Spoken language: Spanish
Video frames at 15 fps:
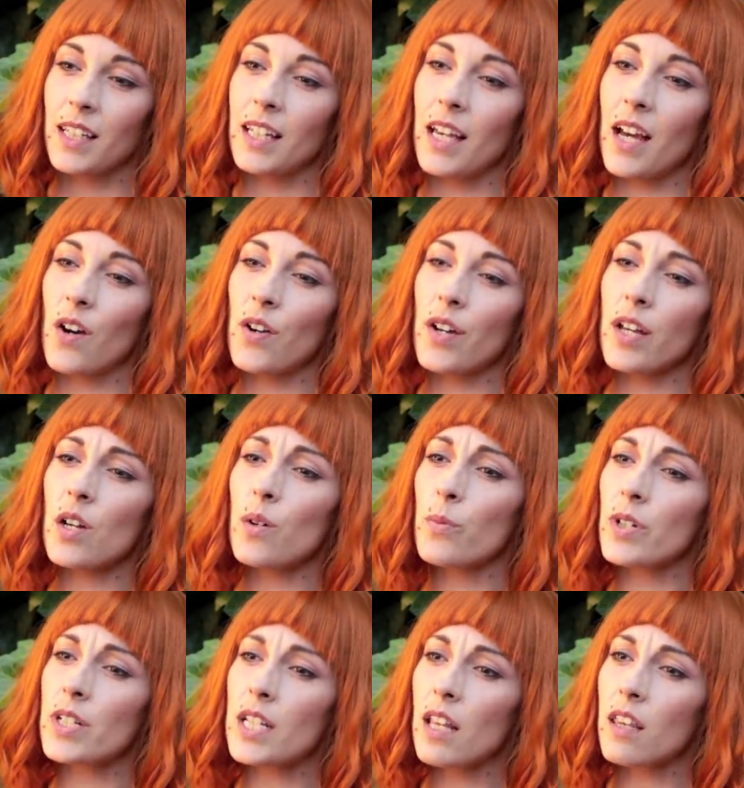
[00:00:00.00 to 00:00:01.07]
¿Y ahora
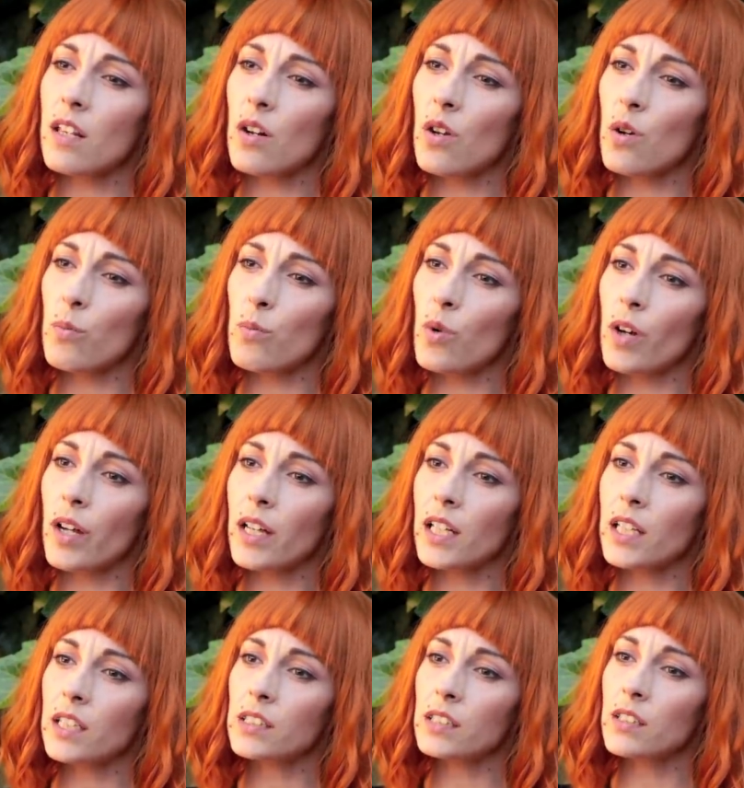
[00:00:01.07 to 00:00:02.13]
cómo es hacerlo con
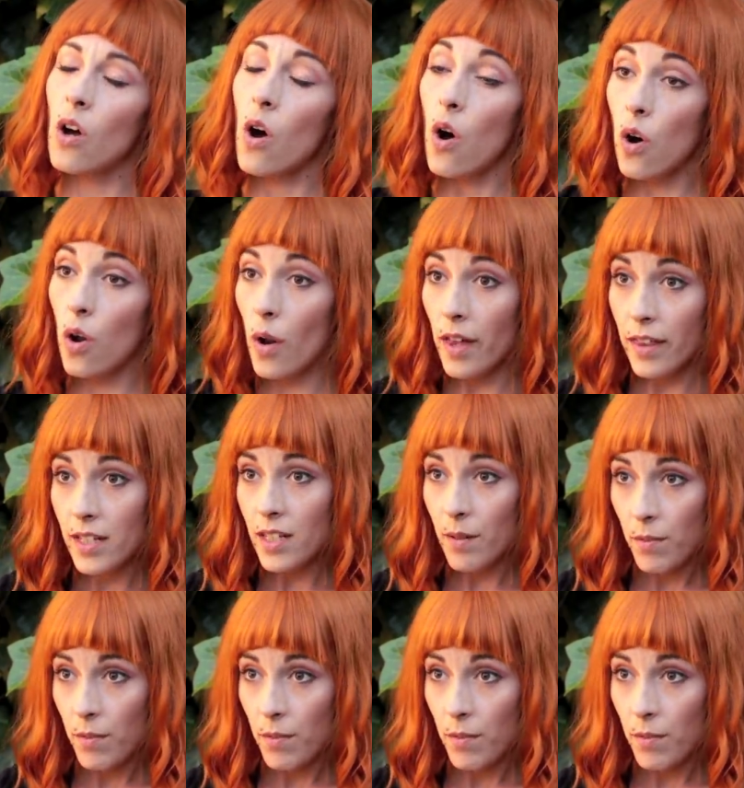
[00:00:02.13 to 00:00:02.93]
mujeres? ¿O lo haces